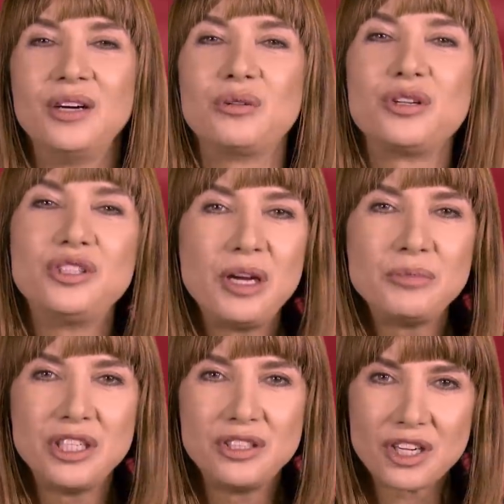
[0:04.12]

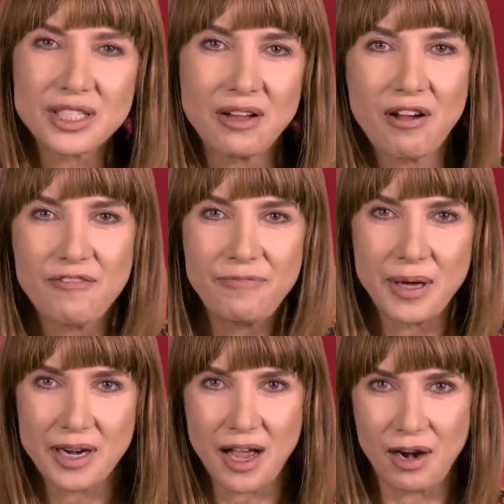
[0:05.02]
Urodziłam się i dorastałam w
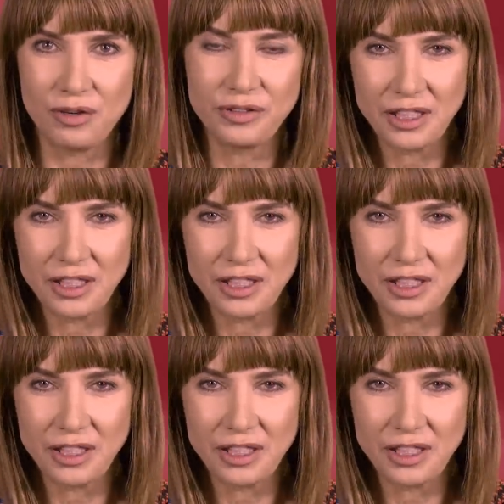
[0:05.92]
PRL-u.